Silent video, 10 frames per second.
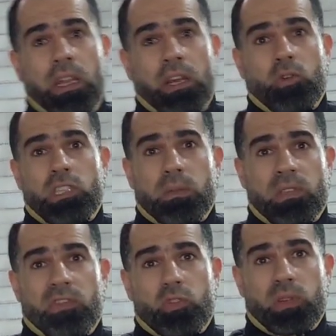انا كنت
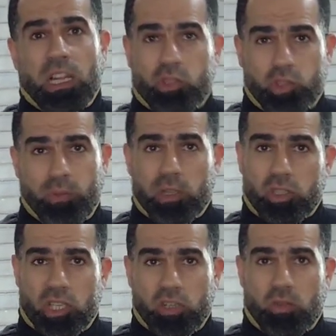جبت فيديو من على اليوتيوب
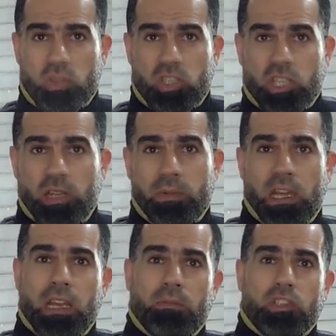برضه عشان اكون صريح ان
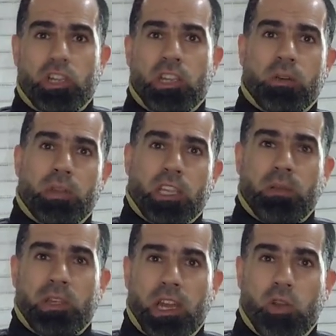انا مش الخبره
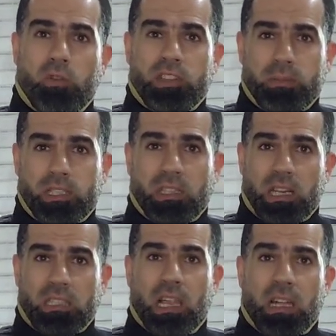الكبيره قوي في ضبط
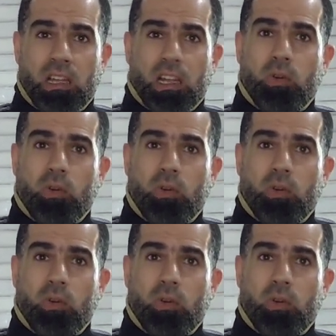درجه تمام ما